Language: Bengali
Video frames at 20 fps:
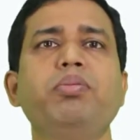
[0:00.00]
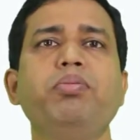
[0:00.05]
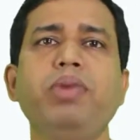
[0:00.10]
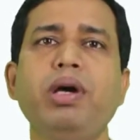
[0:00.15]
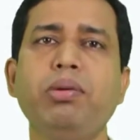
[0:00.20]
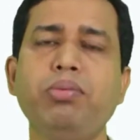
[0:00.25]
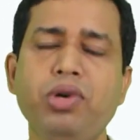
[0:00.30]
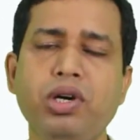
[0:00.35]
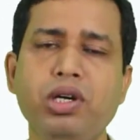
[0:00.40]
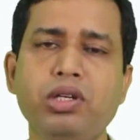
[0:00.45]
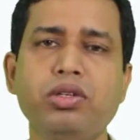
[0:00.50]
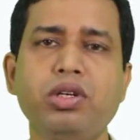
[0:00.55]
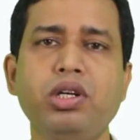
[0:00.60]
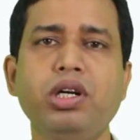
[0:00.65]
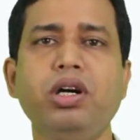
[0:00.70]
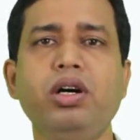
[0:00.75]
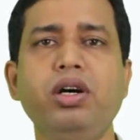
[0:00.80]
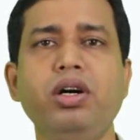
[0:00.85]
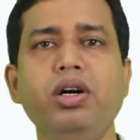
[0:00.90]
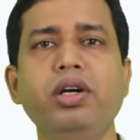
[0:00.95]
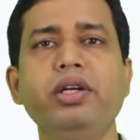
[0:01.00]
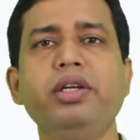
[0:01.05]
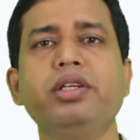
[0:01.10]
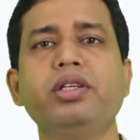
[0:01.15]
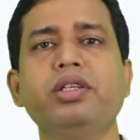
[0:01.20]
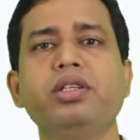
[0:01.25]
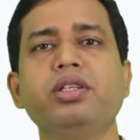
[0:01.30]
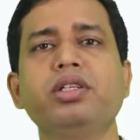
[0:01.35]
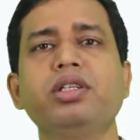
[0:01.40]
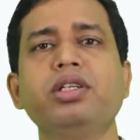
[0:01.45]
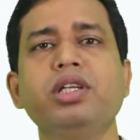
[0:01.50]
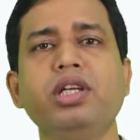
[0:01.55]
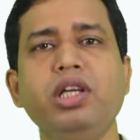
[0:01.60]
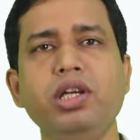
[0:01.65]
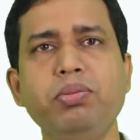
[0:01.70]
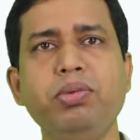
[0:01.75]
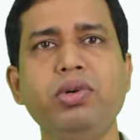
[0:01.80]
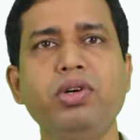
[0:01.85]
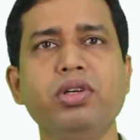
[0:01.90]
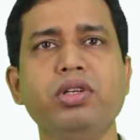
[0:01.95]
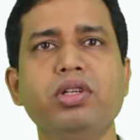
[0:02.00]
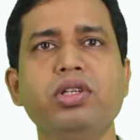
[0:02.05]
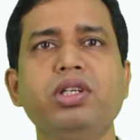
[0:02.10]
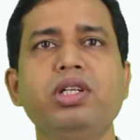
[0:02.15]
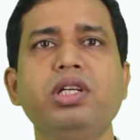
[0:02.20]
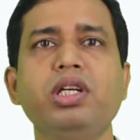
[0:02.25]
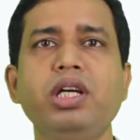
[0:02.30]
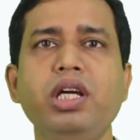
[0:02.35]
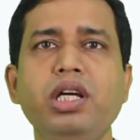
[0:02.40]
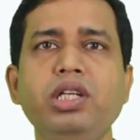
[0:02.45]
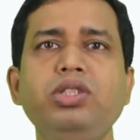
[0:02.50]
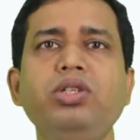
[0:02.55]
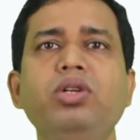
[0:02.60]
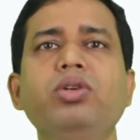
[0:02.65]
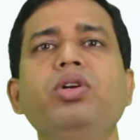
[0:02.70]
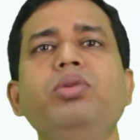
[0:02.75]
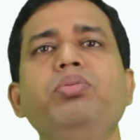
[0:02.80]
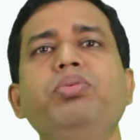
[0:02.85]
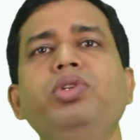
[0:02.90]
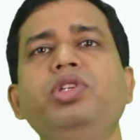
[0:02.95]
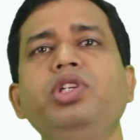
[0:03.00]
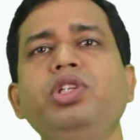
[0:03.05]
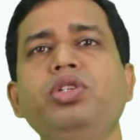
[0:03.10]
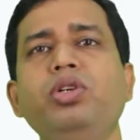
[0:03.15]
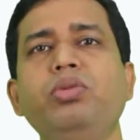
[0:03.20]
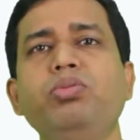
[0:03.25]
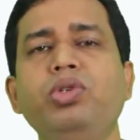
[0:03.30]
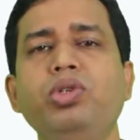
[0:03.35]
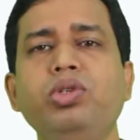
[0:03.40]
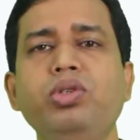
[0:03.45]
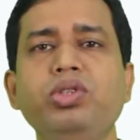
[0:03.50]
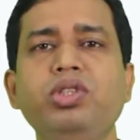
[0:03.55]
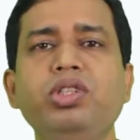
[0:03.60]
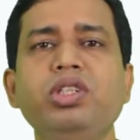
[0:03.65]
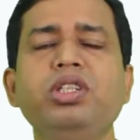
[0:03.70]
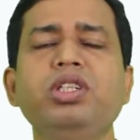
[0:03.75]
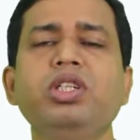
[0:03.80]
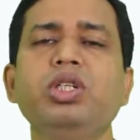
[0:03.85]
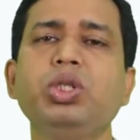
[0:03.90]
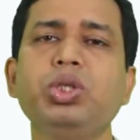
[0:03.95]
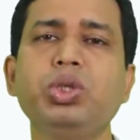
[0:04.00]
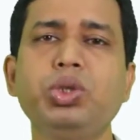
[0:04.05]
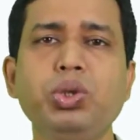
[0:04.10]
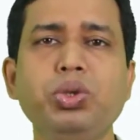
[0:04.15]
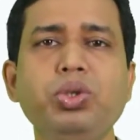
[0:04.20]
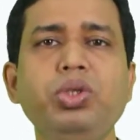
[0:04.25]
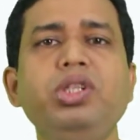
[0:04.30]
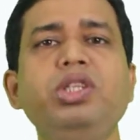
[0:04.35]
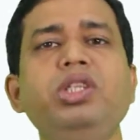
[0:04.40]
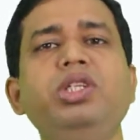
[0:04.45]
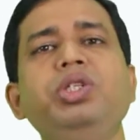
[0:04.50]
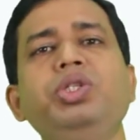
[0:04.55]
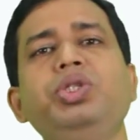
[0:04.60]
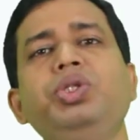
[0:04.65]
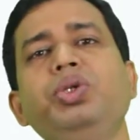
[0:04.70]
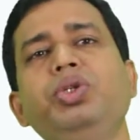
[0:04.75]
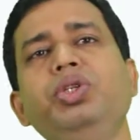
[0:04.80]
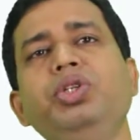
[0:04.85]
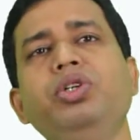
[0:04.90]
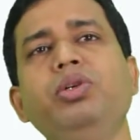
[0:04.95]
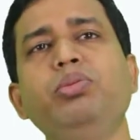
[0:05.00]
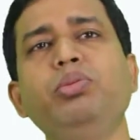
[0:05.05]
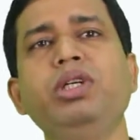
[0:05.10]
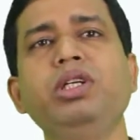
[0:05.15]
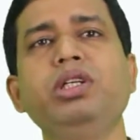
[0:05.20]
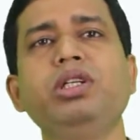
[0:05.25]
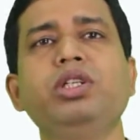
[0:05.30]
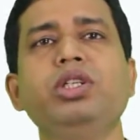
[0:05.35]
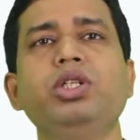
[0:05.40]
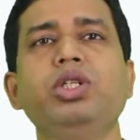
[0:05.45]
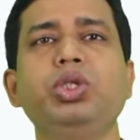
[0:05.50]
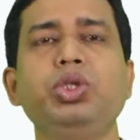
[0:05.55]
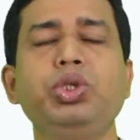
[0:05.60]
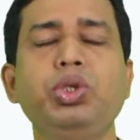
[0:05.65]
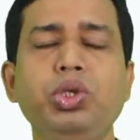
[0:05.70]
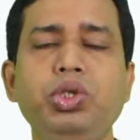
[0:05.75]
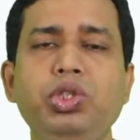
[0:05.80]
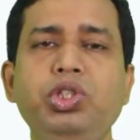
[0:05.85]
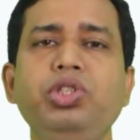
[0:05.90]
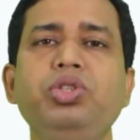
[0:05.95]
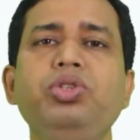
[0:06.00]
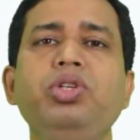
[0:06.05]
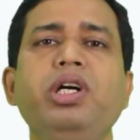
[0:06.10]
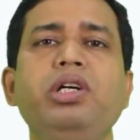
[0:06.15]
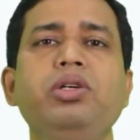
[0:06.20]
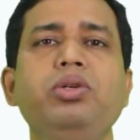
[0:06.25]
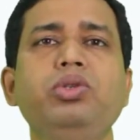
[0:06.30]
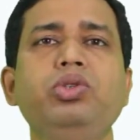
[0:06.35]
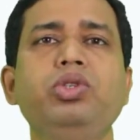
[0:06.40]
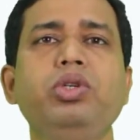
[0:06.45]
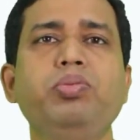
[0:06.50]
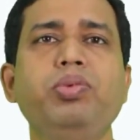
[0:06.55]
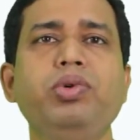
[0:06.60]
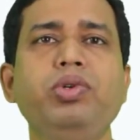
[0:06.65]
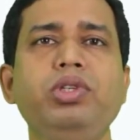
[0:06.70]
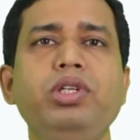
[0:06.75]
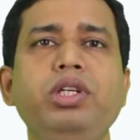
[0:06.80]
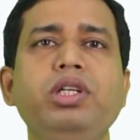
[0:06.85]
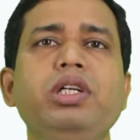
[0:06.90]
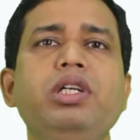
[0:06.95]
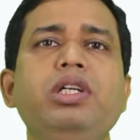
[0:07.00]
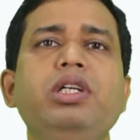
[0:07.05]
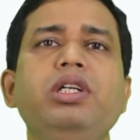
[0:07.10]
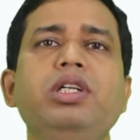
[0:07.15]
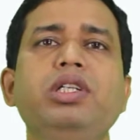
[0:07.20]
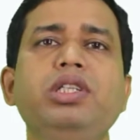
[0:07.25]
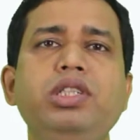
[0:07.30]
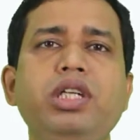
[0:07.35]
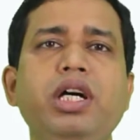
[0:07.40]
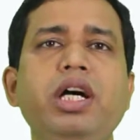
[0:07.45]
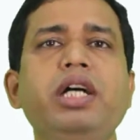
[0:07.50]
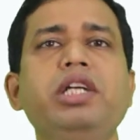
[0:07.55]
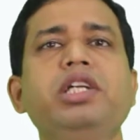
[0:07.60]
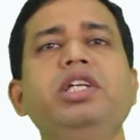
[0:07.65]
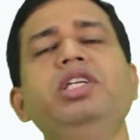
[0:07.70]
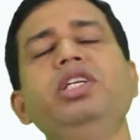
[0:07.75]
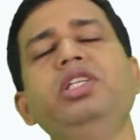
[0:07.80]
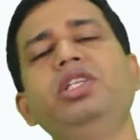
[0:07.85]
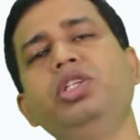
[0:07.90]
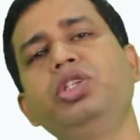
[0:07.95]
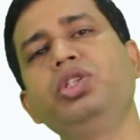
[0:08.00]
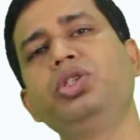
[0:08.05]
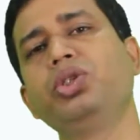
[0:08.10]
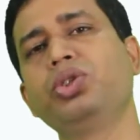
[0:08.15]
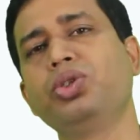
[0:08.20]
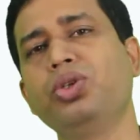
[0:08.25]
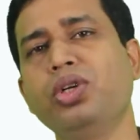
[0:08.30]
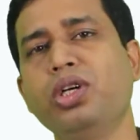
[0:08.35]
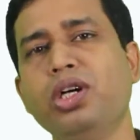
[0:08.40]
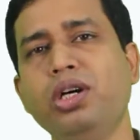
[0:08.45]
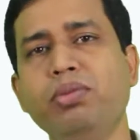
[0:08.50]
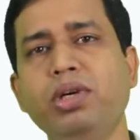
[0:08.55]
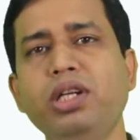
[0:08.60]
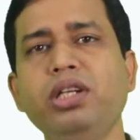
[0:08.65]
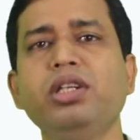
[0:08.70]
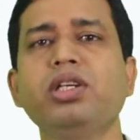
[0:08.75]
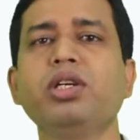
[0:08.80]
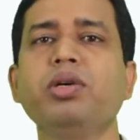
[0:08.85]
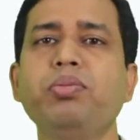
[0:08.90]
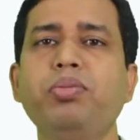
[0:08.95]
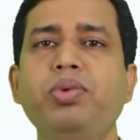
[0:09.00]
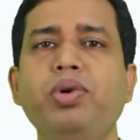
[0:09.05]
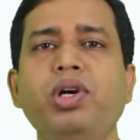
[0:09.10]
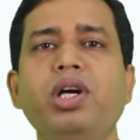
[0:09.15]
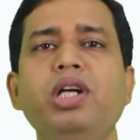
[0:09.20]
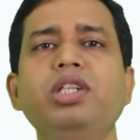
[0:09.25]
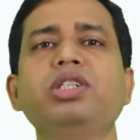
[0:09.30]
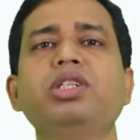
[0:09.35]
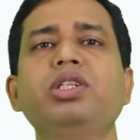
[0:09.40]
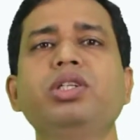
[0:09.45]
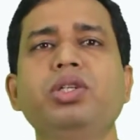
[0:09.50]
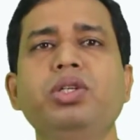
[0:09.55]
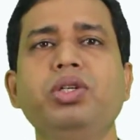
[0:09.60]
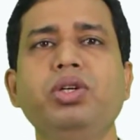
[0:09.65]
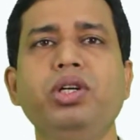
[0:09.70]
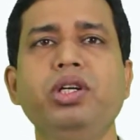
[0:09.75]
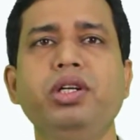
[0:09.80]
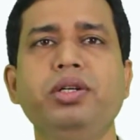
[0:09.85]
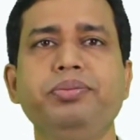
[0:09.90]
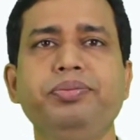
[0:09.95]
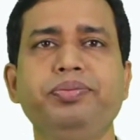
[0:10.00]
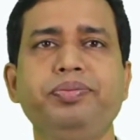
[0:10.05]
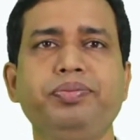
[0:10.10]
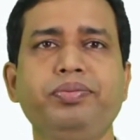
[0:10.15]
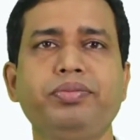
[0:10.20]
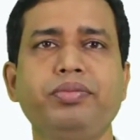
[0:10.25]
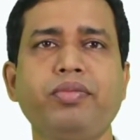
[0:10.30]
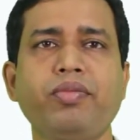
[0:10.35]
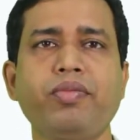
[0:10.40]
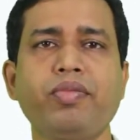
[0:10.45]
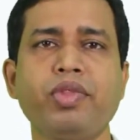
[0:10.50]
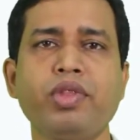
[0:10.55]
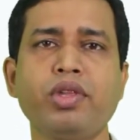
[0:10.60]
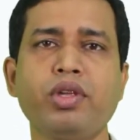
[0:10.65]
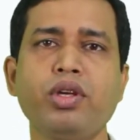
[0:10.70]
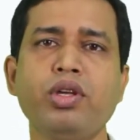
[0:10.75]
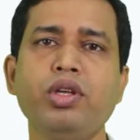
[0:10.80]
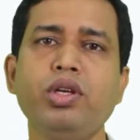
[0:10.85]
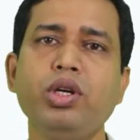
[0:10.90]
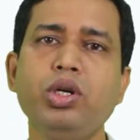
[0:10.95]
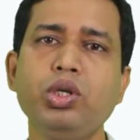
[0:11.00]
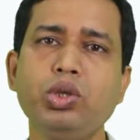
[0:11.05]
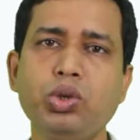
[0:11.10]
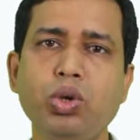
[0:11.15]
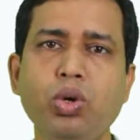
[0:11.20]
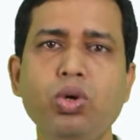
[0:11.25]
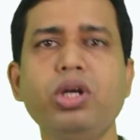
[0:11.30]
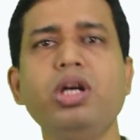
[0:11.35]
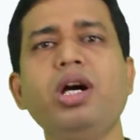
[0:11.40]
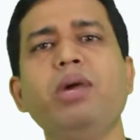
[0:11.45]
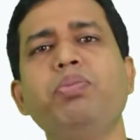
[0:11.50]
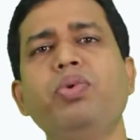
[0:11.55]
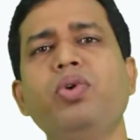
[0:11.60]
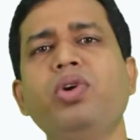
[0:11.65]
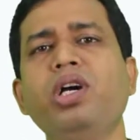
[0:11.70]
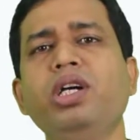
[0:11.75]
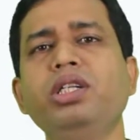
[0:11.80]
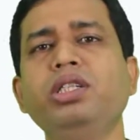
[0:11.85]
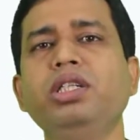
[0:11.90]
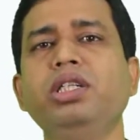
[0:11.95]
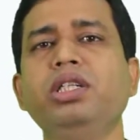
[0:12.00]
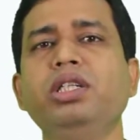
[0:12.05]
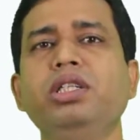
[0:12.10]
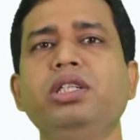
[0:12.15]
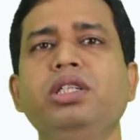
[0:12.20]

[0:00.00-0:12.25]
ব্যবহার করা হয় এবং এই সকল প্রতীক সমূহ হতে সুনির্দিষ্ট নিয়মে সজ্জিত একগুচ্ছ প্রতীক যা একটি নির্দিষ্ট সংখ্যা মান প্রকাশ করে সংখ্যা প্রকাশের